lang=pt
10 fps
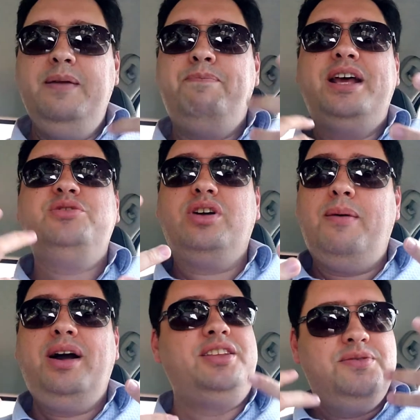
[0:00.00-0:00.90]
emprestam
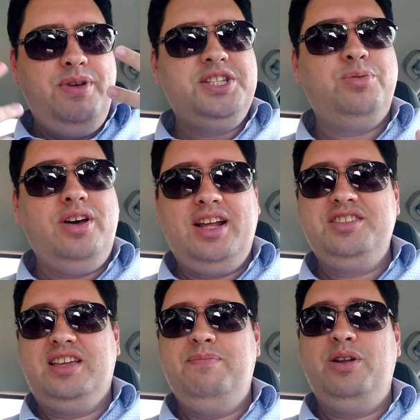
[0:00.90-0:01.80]
camadas bem
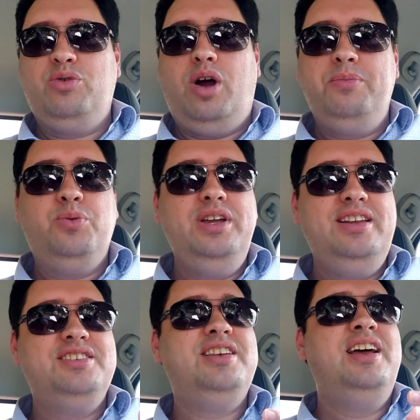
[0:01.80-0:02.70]
exploradas aqui pelo Robin
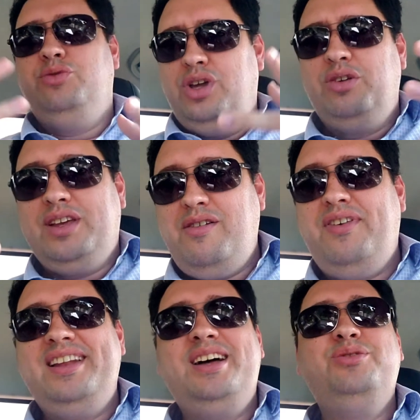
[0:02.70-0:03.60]
Williams do que eu estava
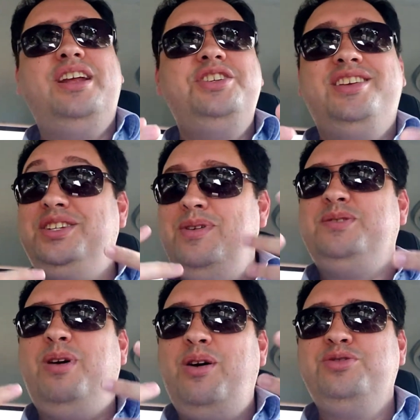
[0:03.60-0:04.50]
falando, né, de
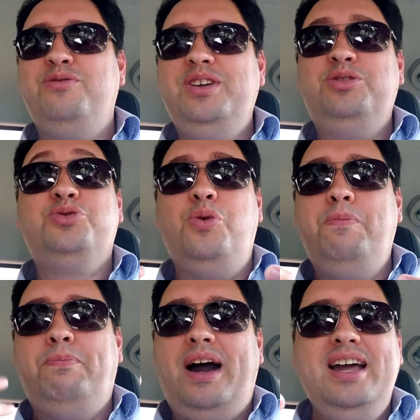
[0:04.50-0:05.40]
sentimentos mal resolvidos com o
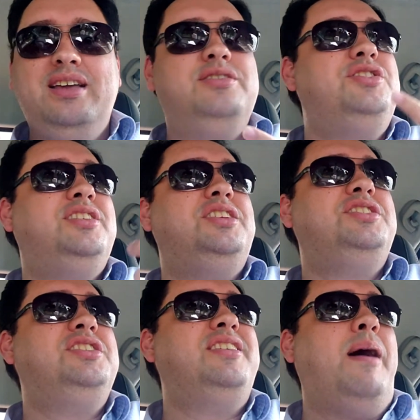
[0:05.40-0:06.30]
pai, de, ser,
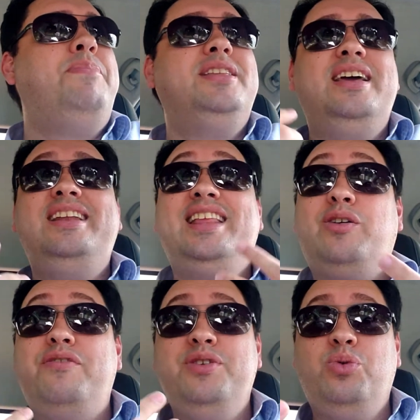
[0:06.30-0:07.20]
de, aprender a lidar
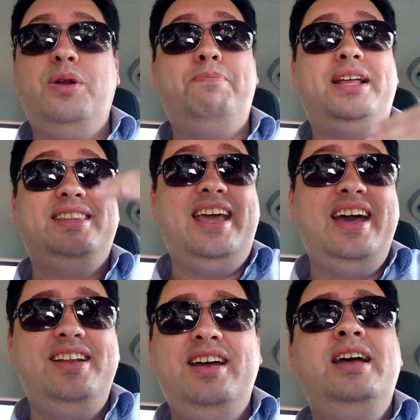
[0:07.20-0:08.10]
com a figura
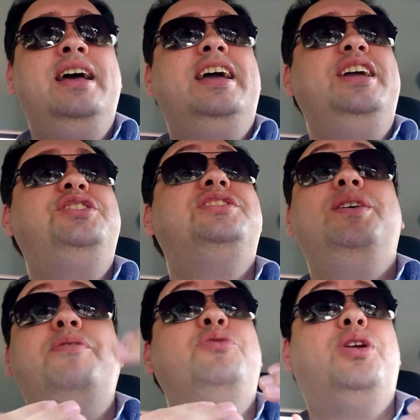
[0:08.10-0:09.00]
paterna e de
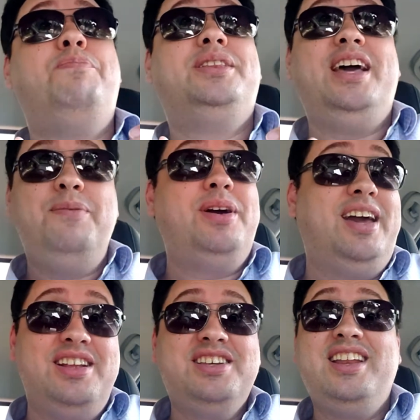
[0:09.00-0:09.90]
ser uma figura paterna para
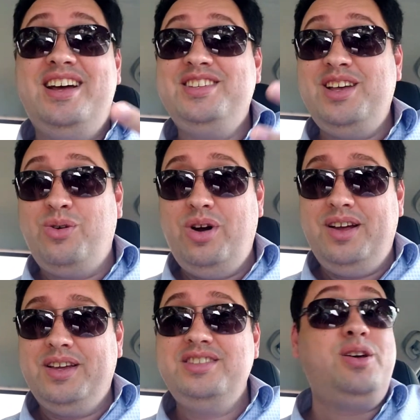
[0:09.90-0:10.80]
aquelas crianças
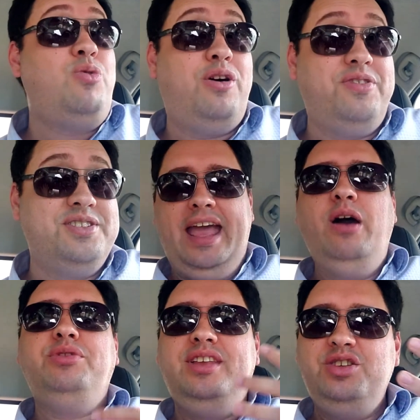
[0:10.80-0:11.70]
agora que estão órfãs.
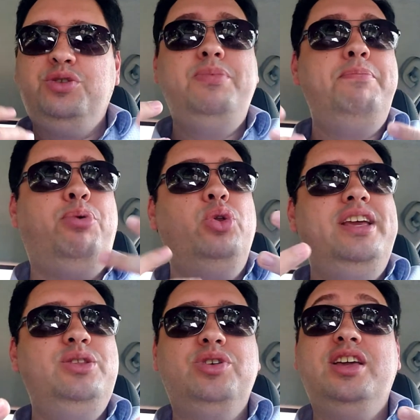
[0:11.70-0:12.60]
É um texto bem
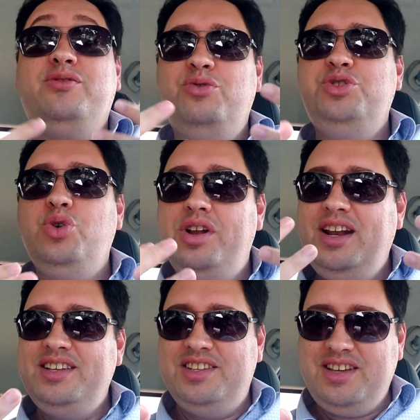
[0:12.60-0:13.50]
polido aqui que funciona nessas